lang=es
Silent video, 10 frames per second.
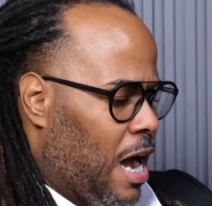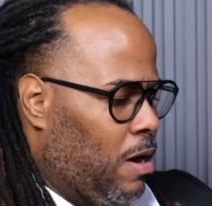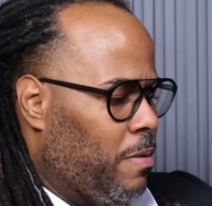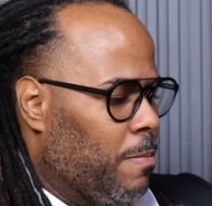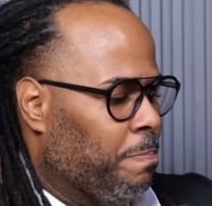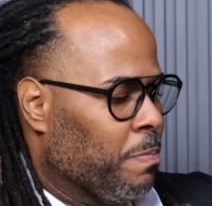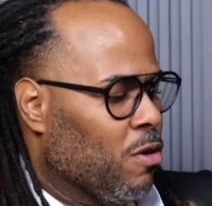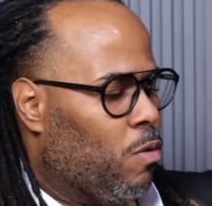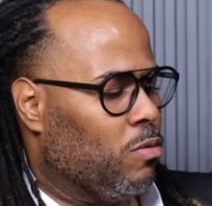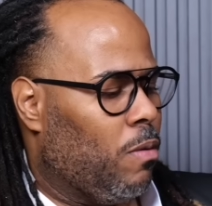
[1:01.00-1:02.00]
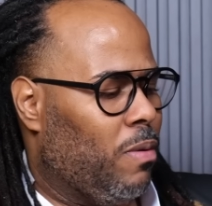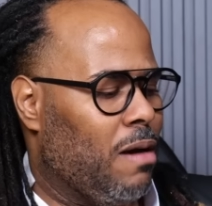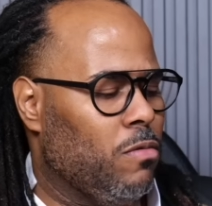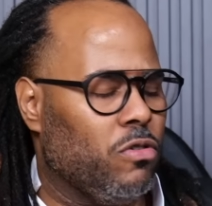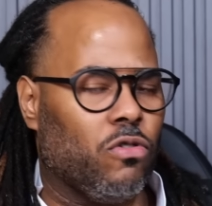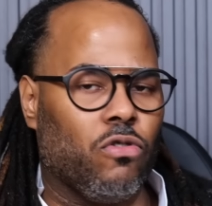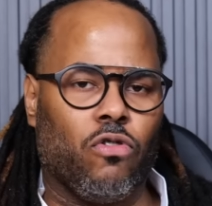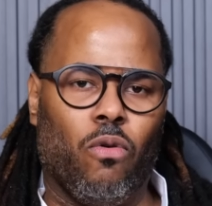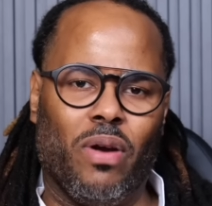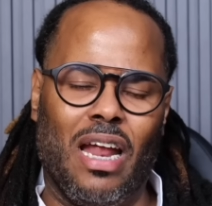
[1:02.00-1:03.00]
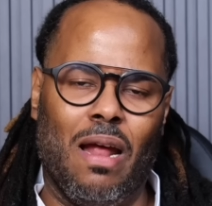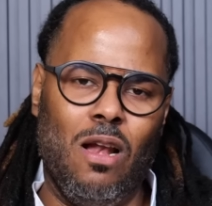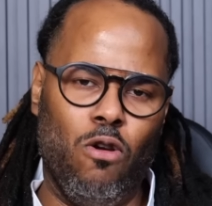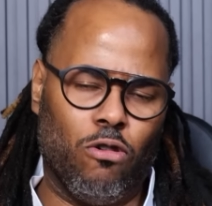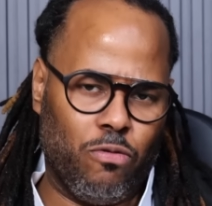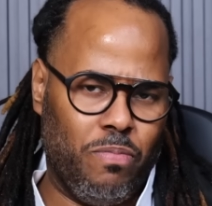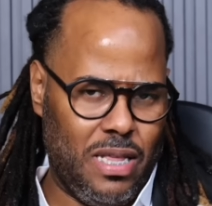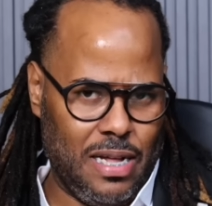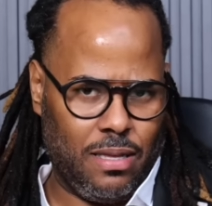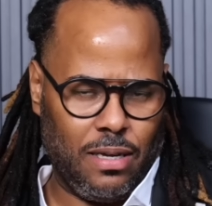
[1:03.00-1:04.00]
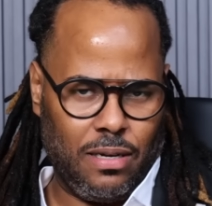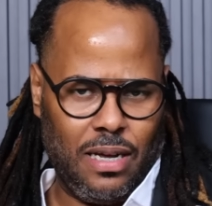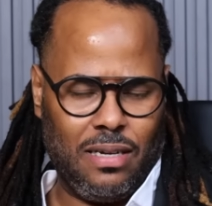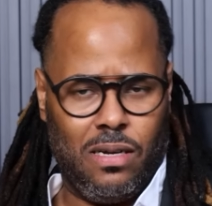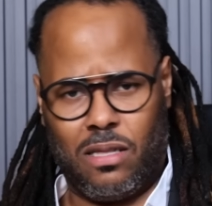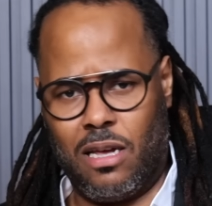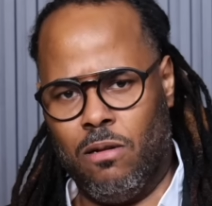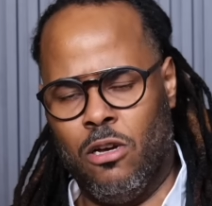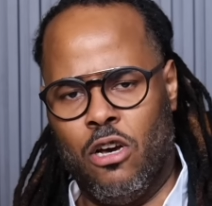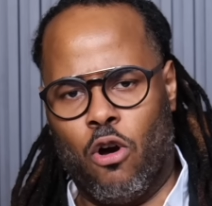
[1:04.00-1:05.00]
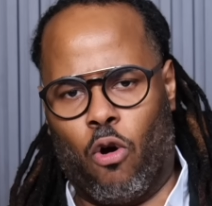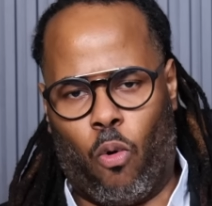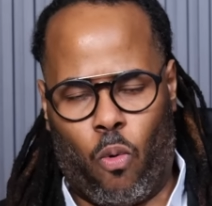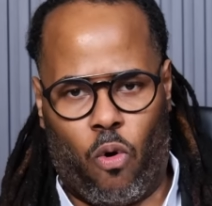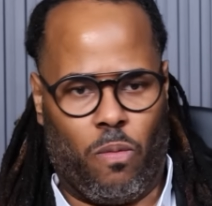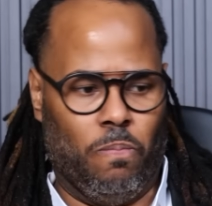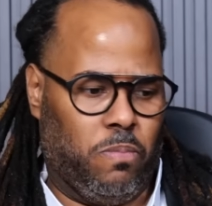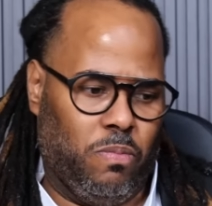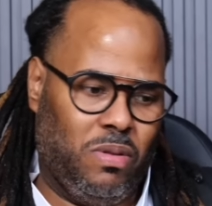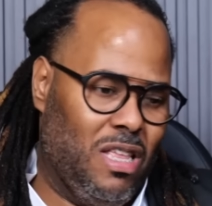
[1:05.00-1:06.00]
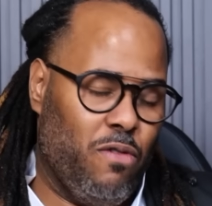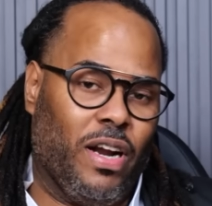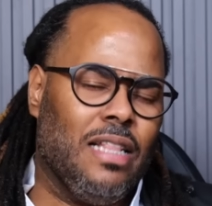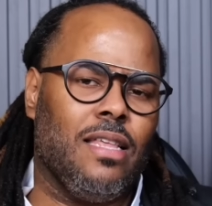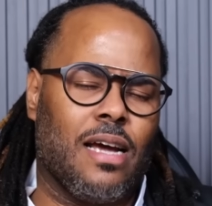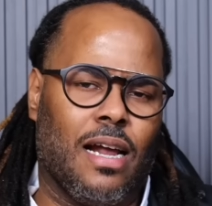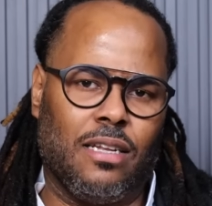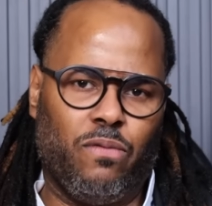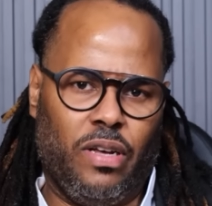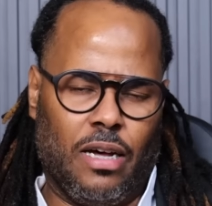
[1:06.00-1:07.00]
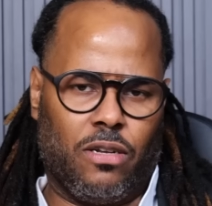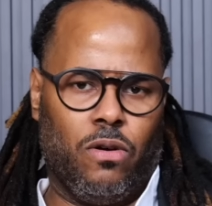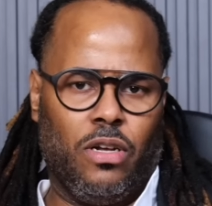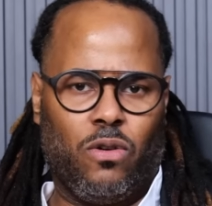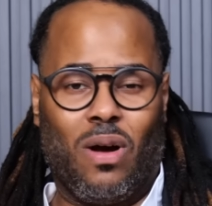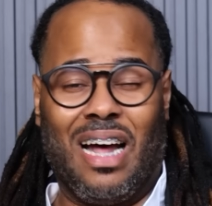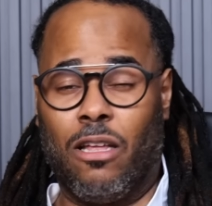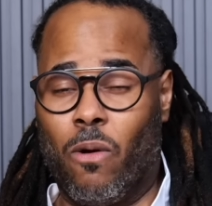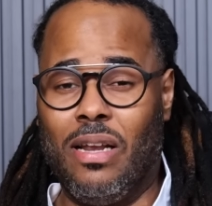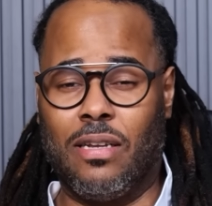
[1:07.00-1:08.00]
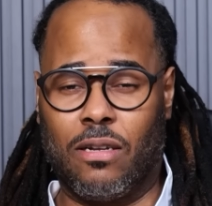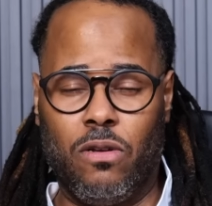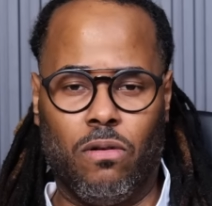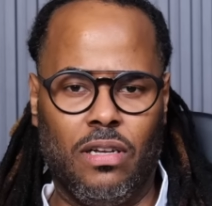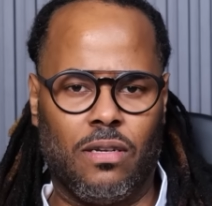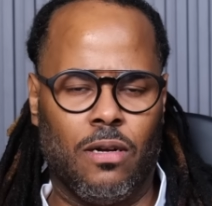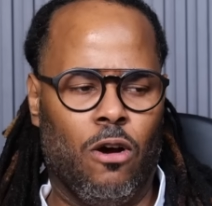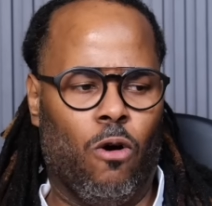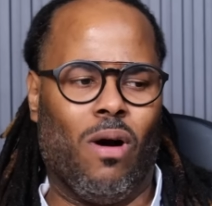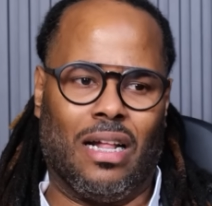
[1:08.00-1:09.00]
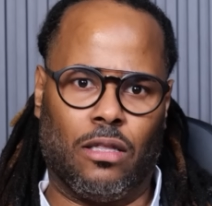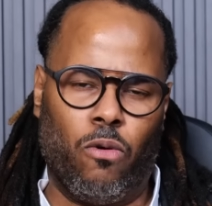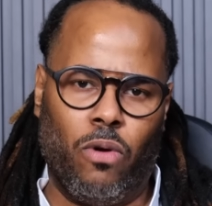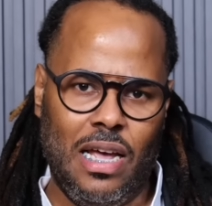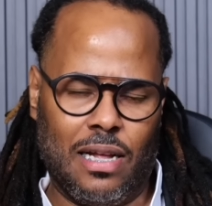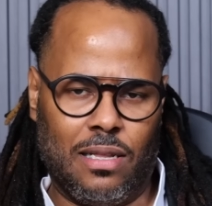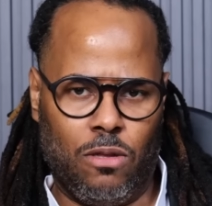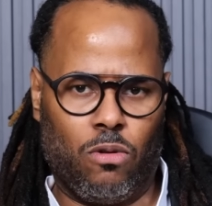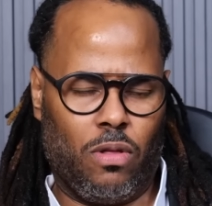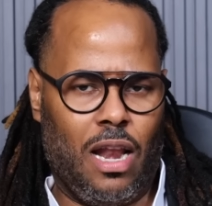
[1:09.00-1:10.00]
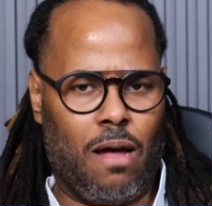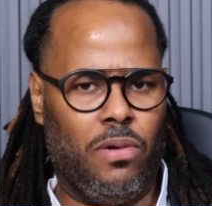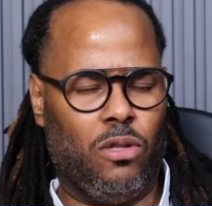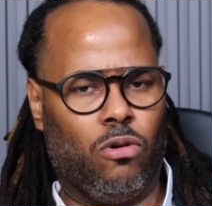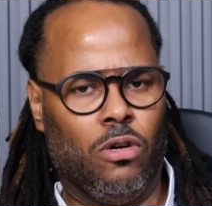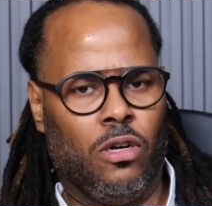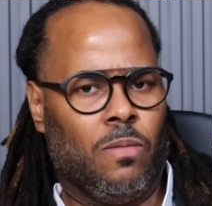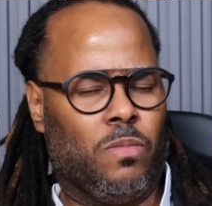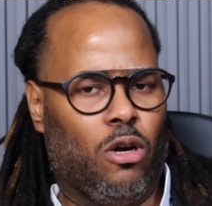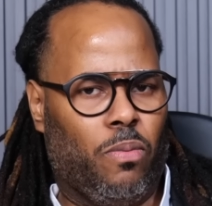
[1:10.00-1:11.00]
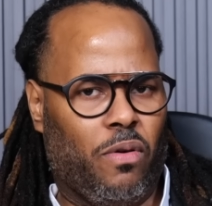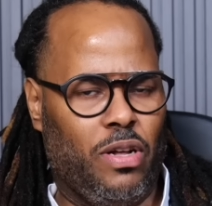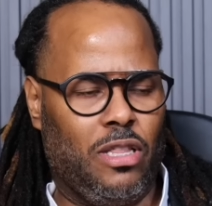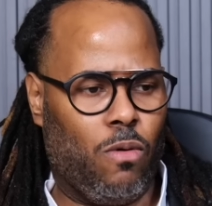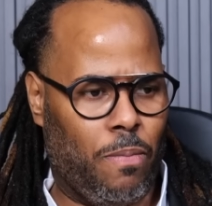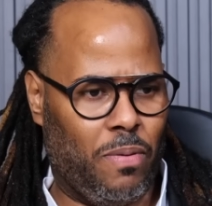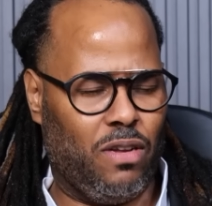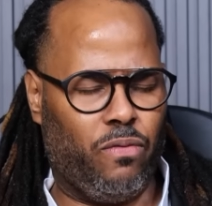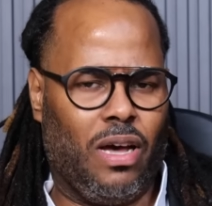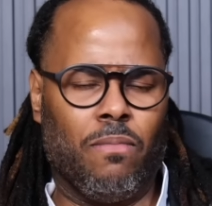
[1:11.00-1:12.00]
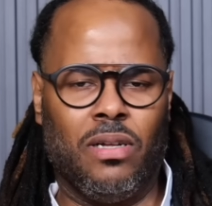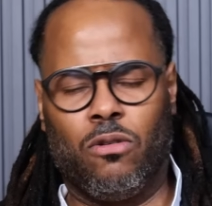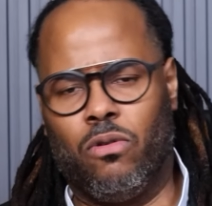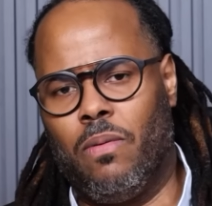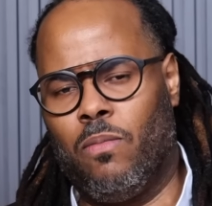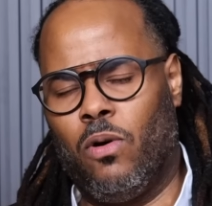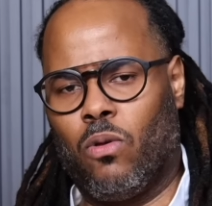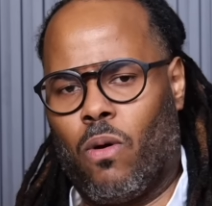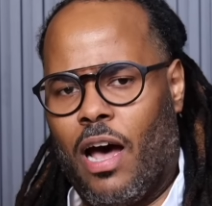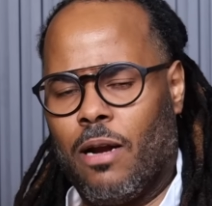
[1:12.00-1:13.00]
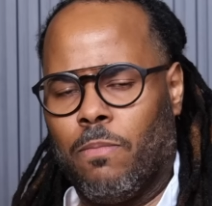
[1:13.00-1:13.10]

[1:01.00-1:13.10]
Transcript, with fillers: bien, cuando hablamos sobre los videntes, existen diferentes clasificaciones o categorizaciones o categorías dentro del ámbito de lo profético. Específicamente hoy vamos a tocar